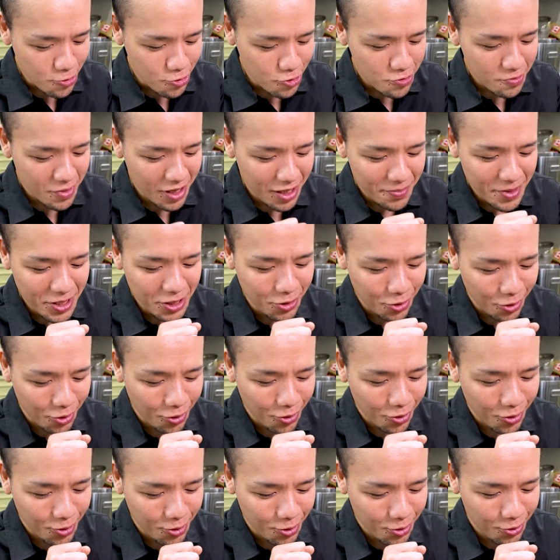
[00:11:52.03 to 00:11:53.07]
旨味と
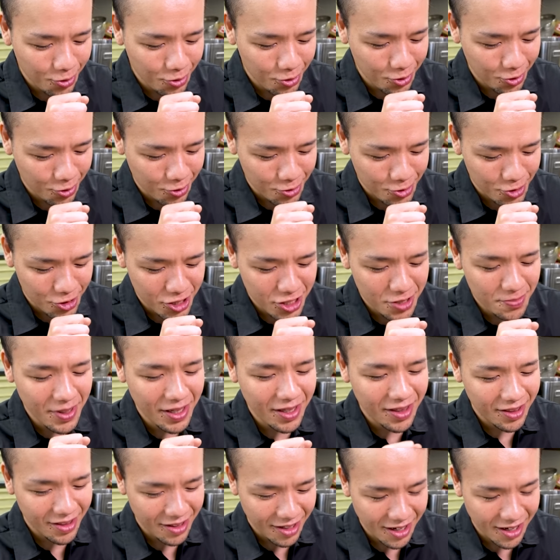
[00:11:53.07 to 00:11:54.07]
濃度の詰まっ